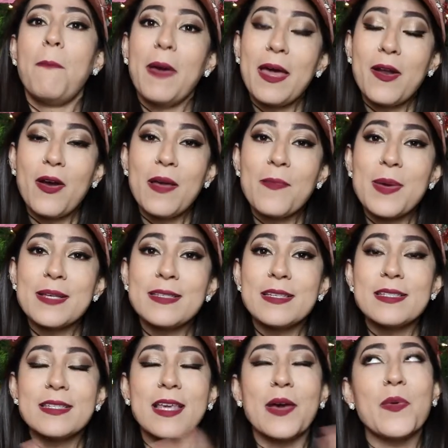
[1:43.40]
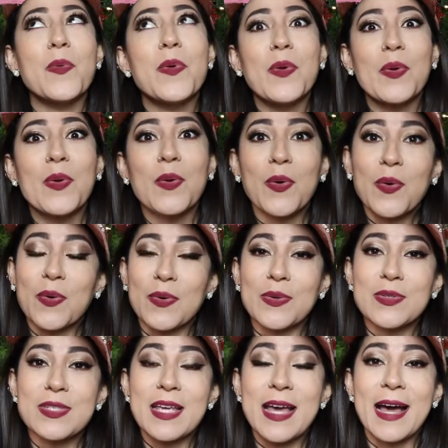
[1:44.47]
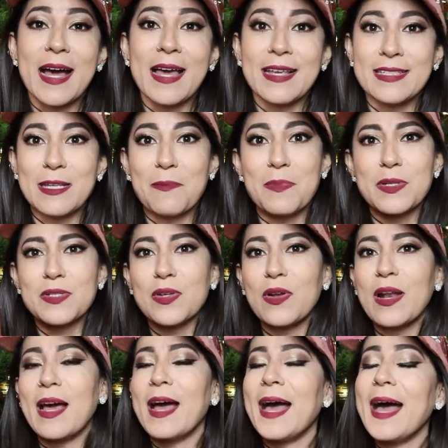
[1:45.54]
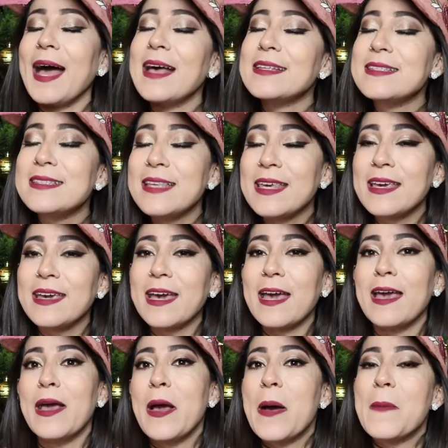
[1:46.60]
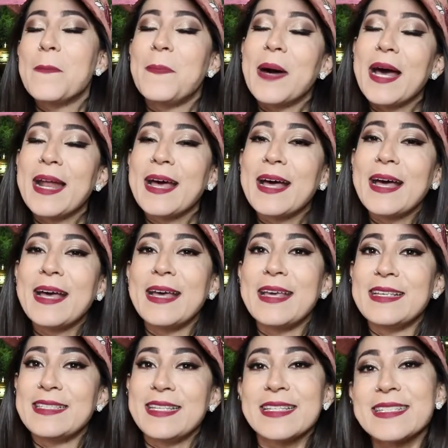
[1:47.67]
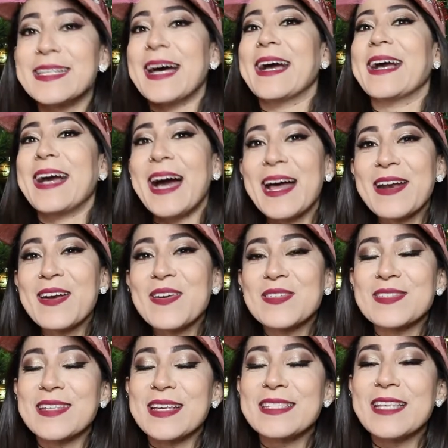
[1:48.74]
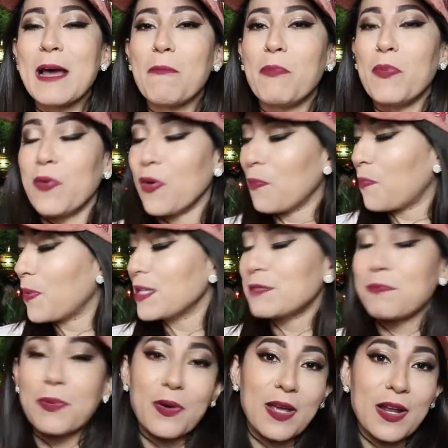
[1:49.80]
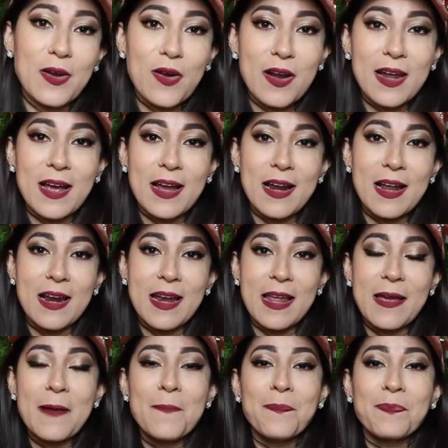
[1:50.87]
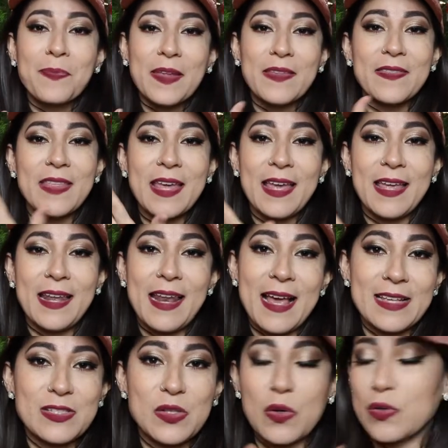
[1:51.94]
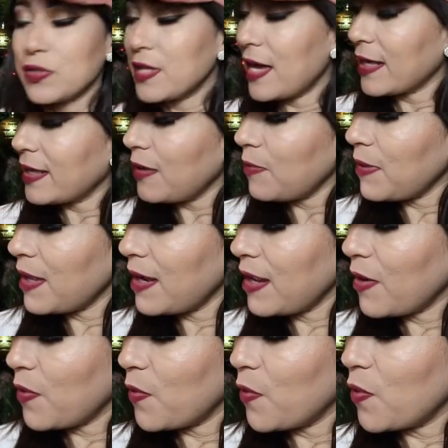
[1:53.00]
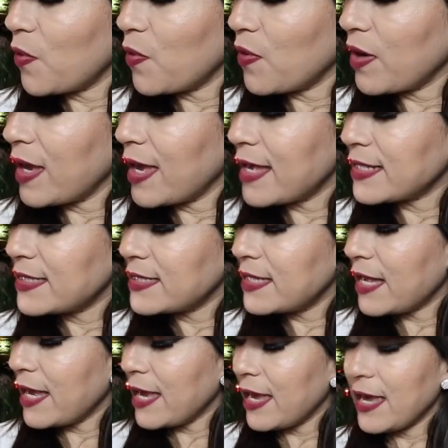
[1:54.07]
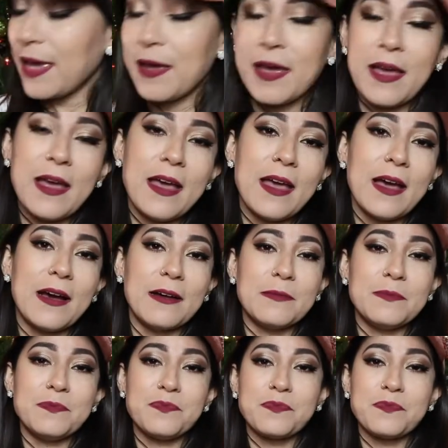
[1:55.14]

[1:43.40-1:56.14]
pero hay veces que uno no conoce a esa persona. Así que para este, sacarnos de ese apuro, pues, ¿por qué no regalarle de las dos? Aquí viene un, este, em,